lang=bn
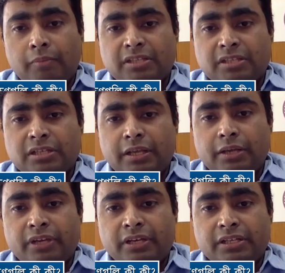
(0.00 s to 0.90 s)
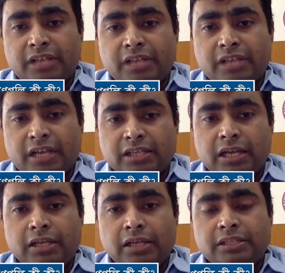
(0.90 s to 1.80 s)
গলার মাসলে উইকনেস
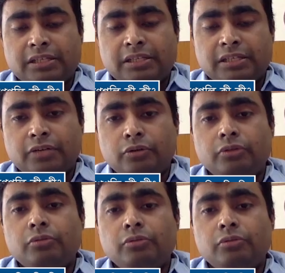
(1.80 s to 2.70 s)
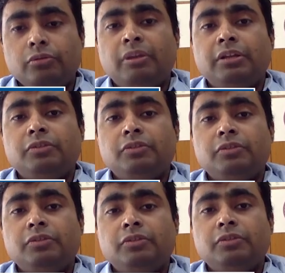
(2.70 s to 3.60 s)
আসা সেটার জন্য কিন্তু আমাদের
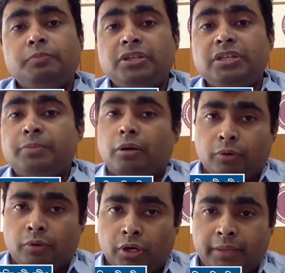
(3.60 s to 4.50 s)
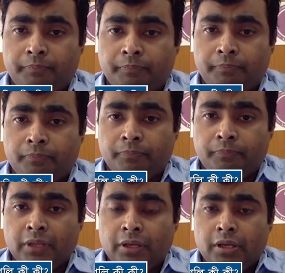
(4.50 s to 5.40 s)
স্পিচে প্রবলেম হয়
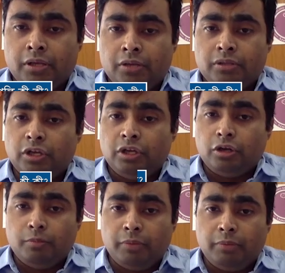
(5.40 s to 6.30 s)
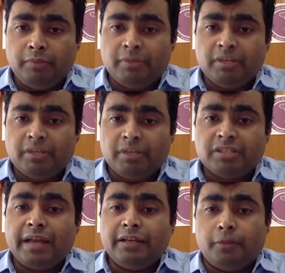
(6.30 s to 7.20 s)
কিরকম প্রবলেম না
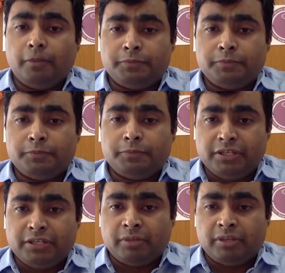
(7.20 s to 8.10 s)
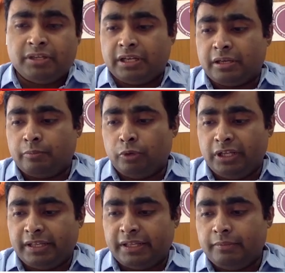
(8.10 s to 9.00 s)
স্লারিং অফ স্পিচ আমরা যেটাকে
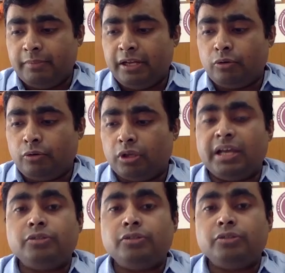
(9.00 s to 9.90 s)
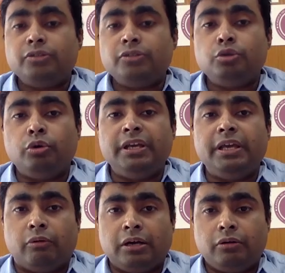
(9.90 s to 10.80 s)
বলে থাকি মানে কথা
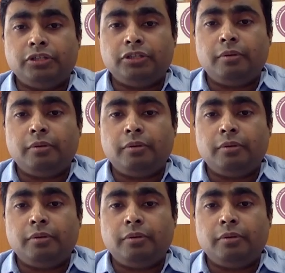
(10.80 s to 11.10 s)
জড়িয়ে যাওয়া